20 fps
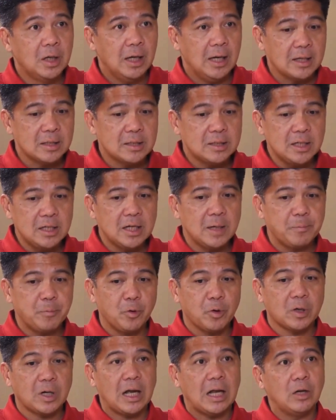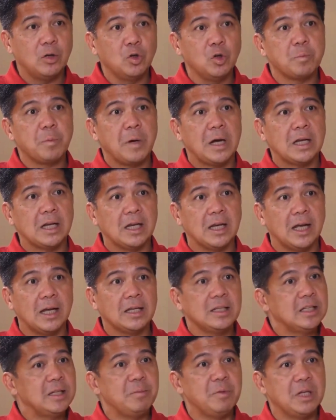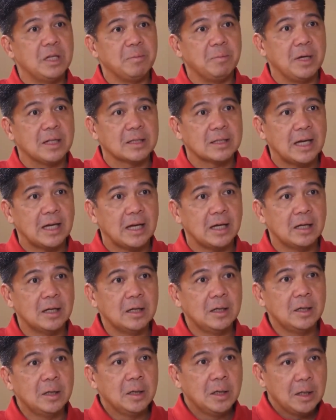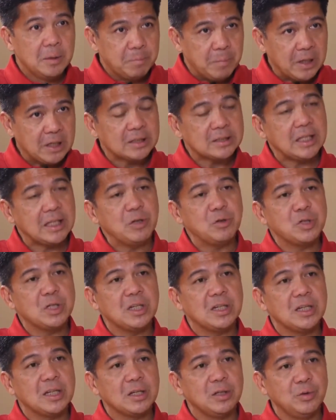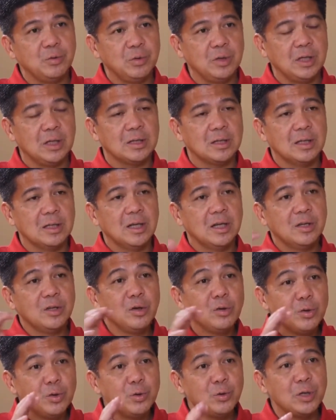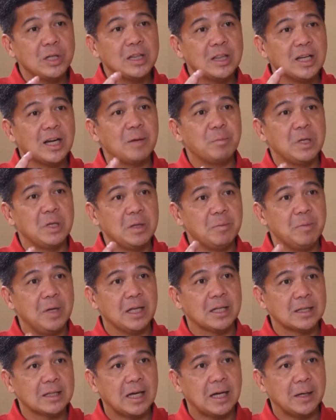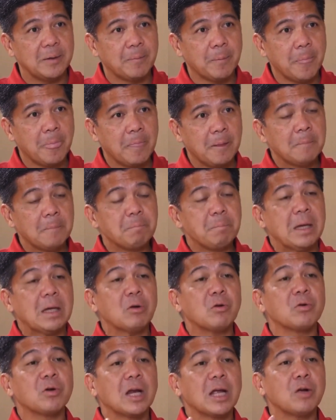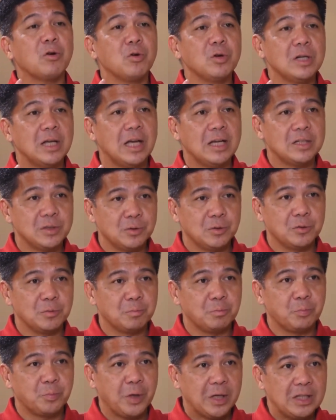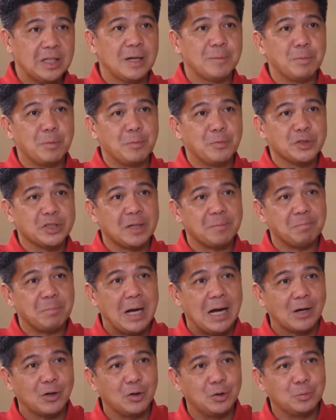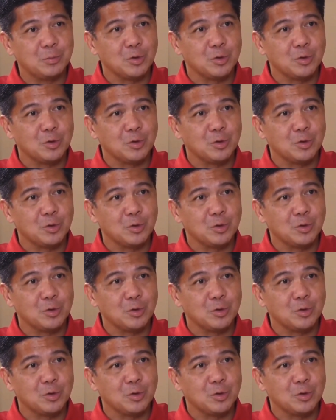Ang Singapore, ang lupa nila, hindi binibenta. Pag nagtayo sila ng unit, yung unit lang ang binibenta. Pero recognize yun. Pwede ka pumunta ng bangko,